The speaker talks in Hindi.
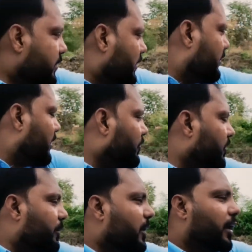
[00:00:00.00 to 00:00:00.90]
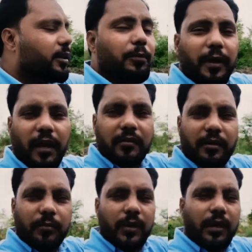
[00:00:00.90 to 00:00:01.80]
इनकी तरफ जब भी आता मैं
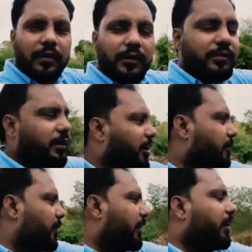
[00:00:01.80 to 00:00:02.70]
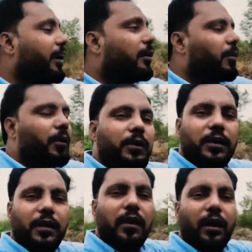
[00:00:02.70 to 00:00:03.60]
आज़मगढ़ ये साइड में नहर
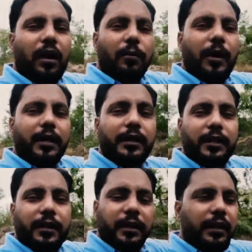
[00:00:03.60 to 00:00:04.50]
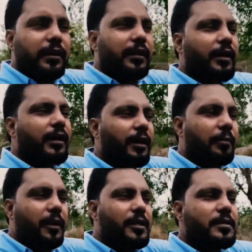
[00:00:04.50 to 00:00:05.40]
बहुत है हमारे इधर एक नहर
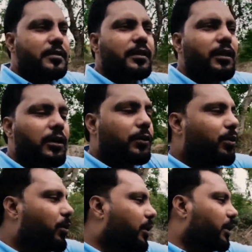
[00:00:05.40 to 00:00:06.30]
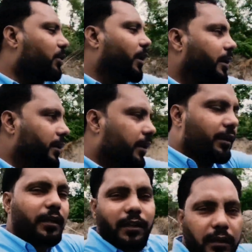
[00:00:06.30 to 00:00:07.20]
है बड़ी सी छोटी तो है ही
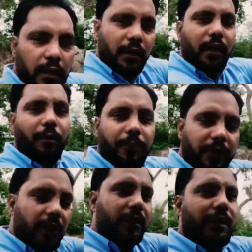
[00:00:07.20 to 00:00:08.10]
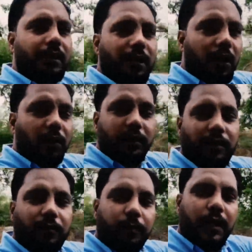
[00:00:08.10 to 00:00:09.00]
नहीं अपने गांव की
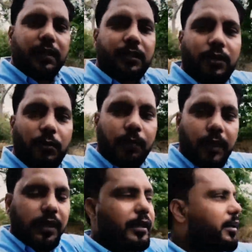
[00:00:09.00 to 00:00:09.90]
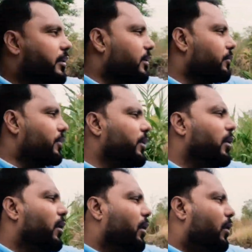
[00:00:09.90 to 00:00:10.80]
तरफ की बात करता हूँ मलनी की तरफ की
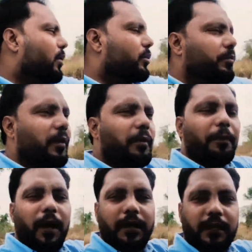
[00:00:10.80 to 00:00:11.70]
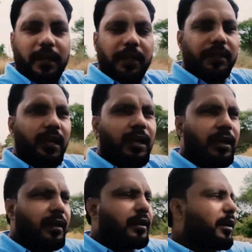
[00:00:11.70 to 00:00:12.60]
और उसमें भी पानी रहता
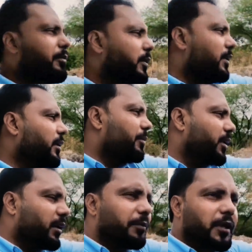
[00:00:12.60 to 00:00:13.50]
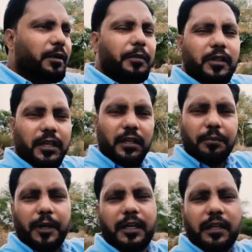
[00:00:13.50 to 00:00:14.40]
है कभी कभी कभी कभी
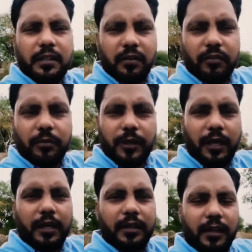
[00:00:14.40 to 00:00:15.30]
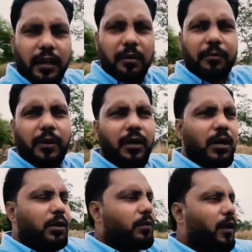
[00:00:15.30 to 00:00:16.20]
दक्षिण पट्टी की तरफ जब भी आएंगे आप
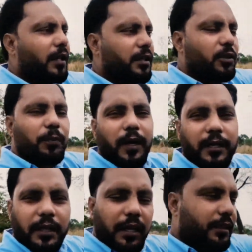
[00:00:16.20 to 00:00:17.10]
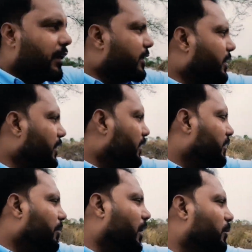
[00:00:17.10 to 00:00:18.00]
तो वहाँ तक तो पानी आता ही नहीं
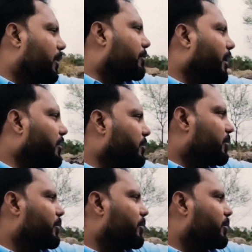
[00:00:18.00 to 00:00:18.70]
मालूम नहीं बारिश